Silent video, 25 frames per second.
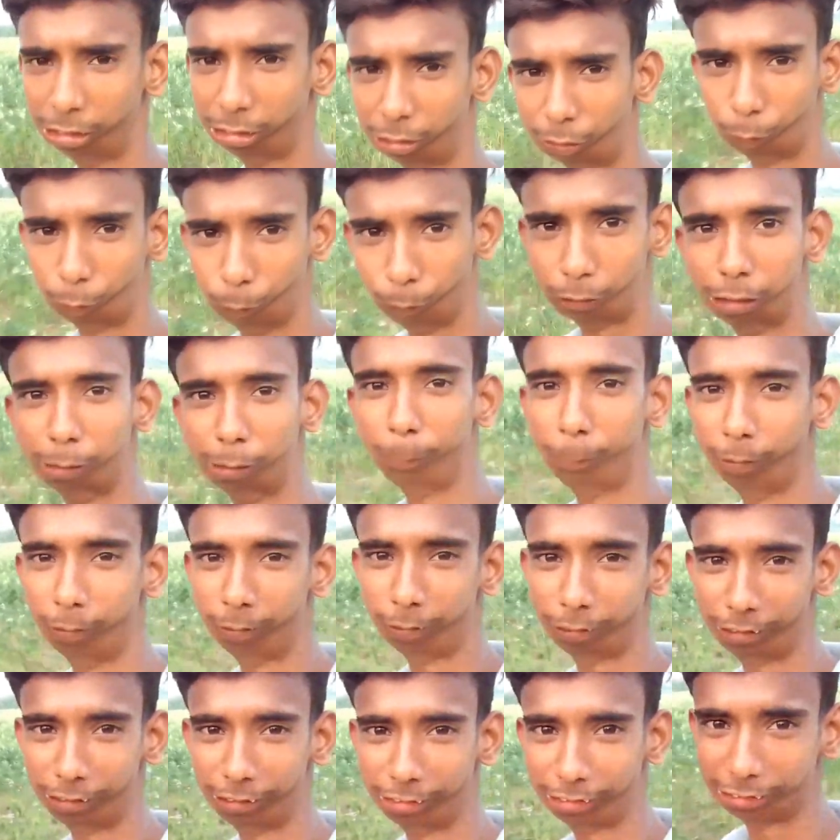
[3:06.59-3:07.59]
ये सूखे में
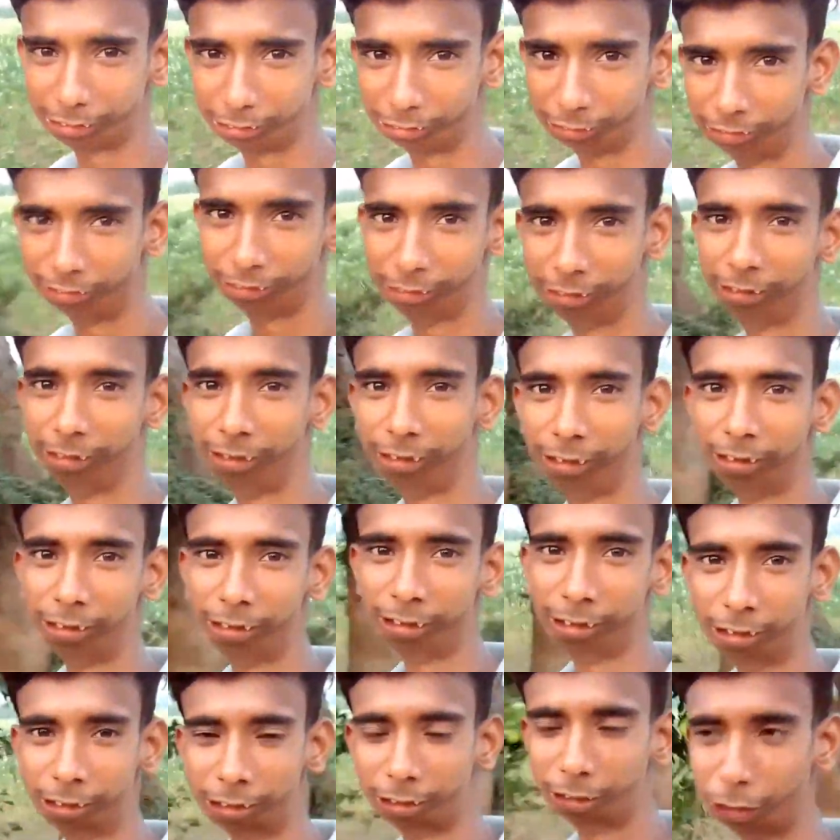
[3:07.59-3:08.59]
होती है ना
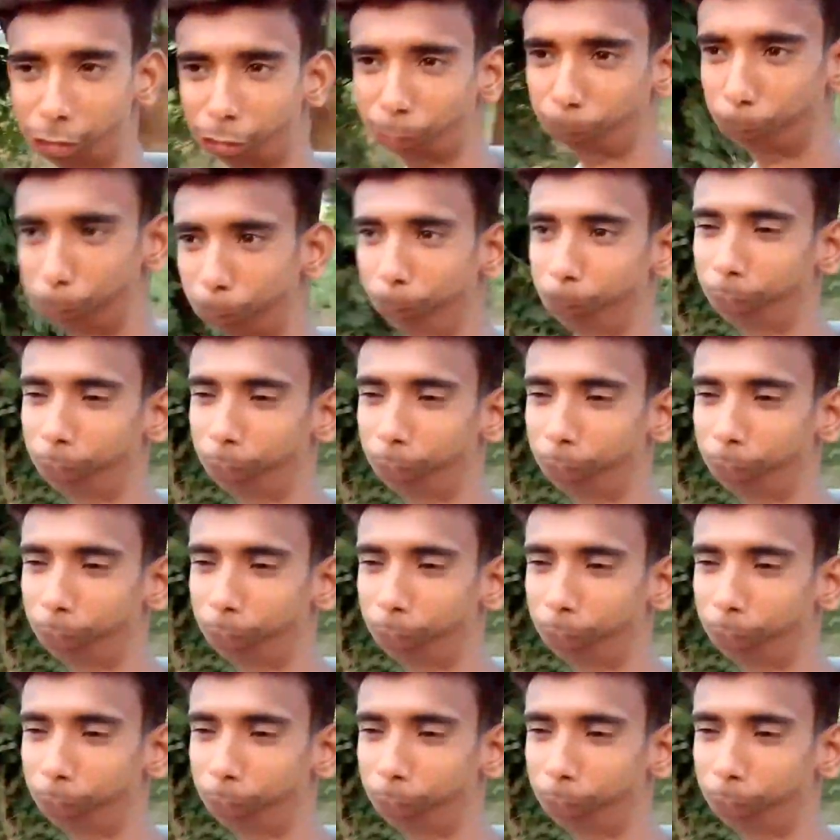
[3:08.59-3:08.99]
तो अब